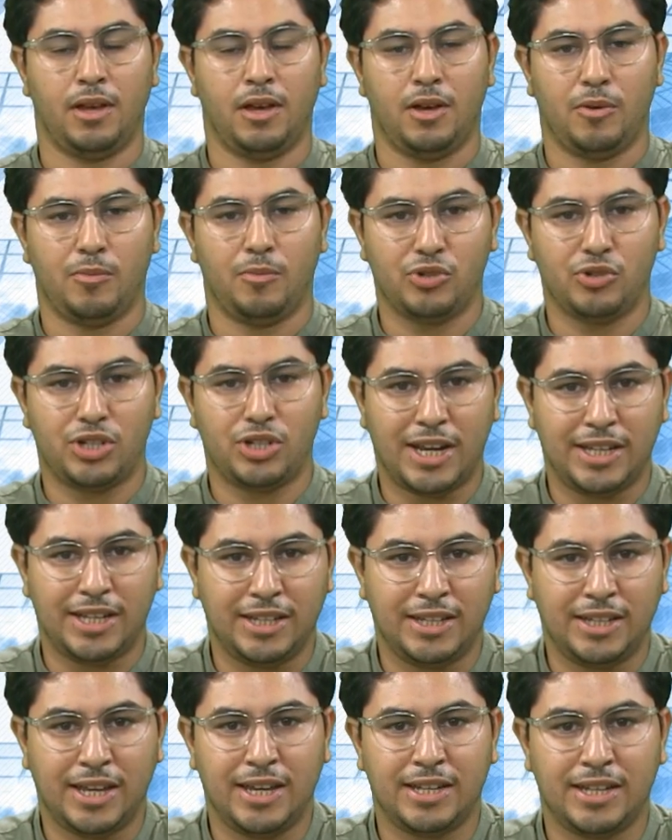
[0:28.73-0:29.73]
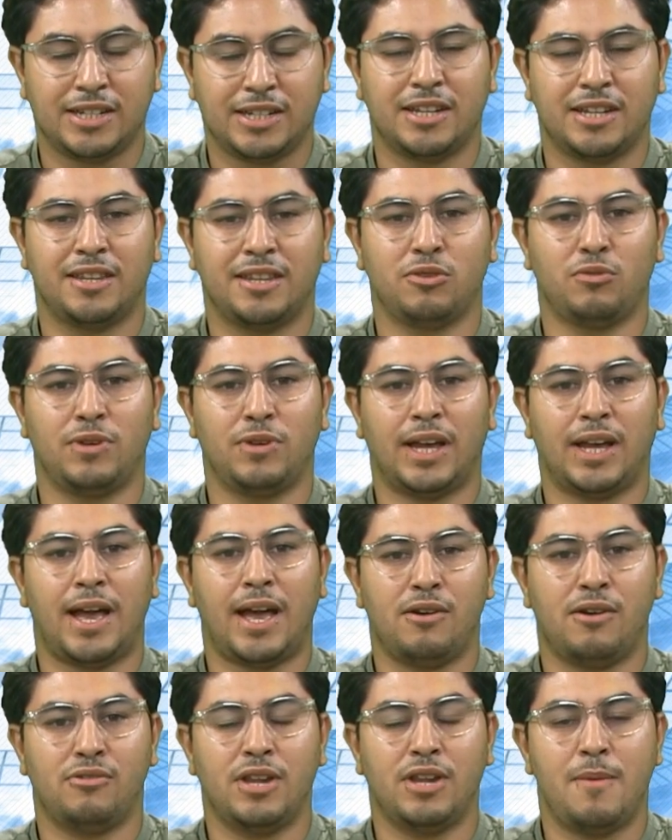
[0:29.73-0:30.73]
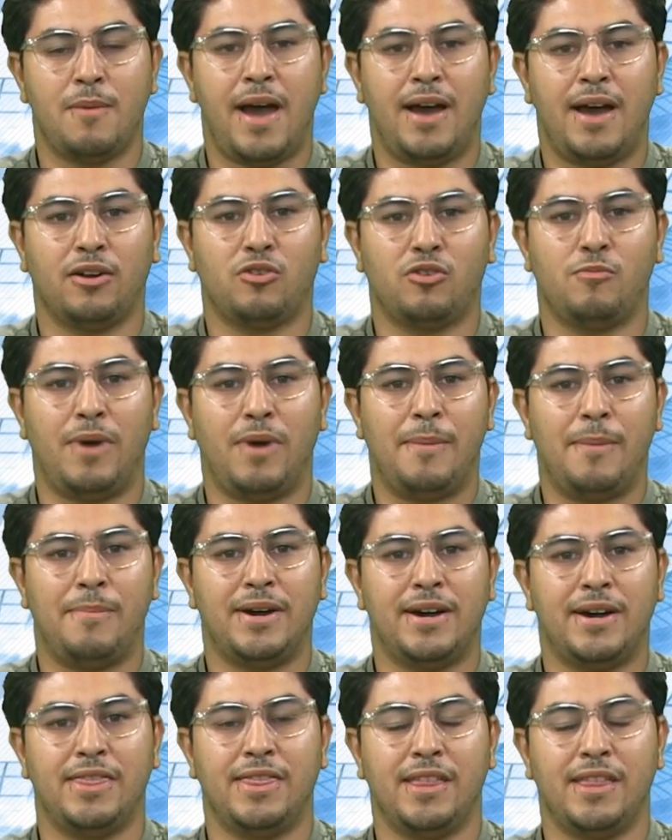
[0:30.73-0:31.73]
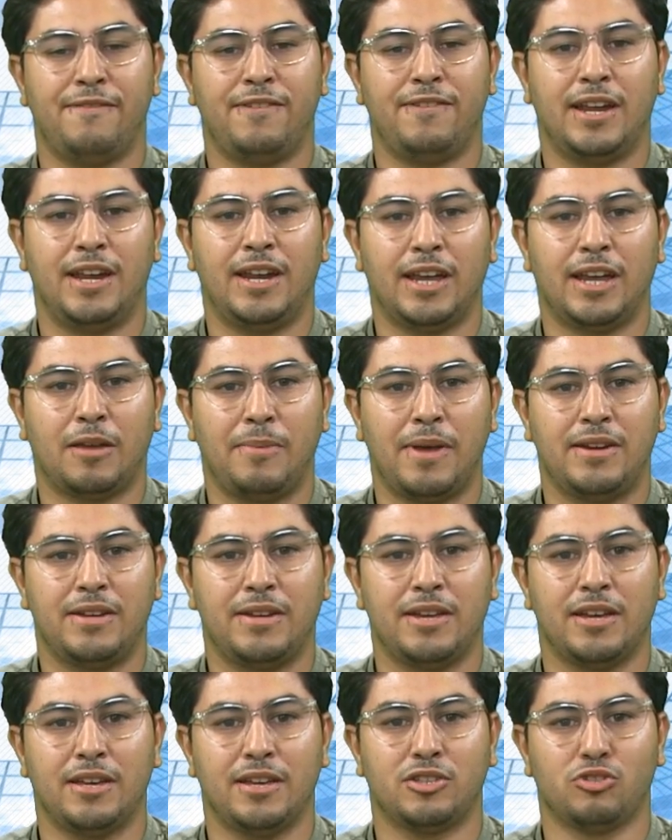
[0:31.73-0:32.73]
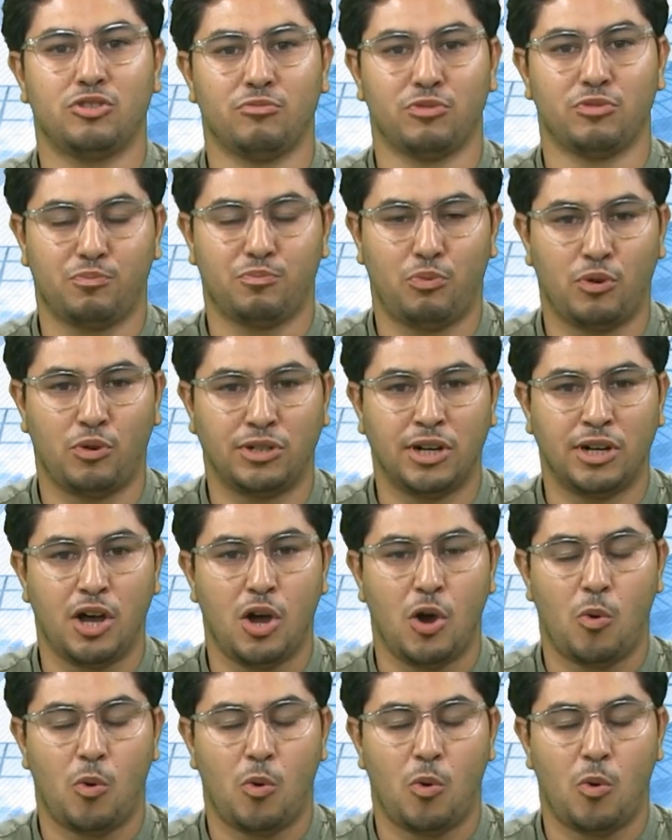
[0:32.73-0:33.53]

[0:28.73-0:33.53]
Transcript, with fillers: مشاهدينا يتجدد لقاؤنا معكم عبر النافذة الإخبارية زوم سبور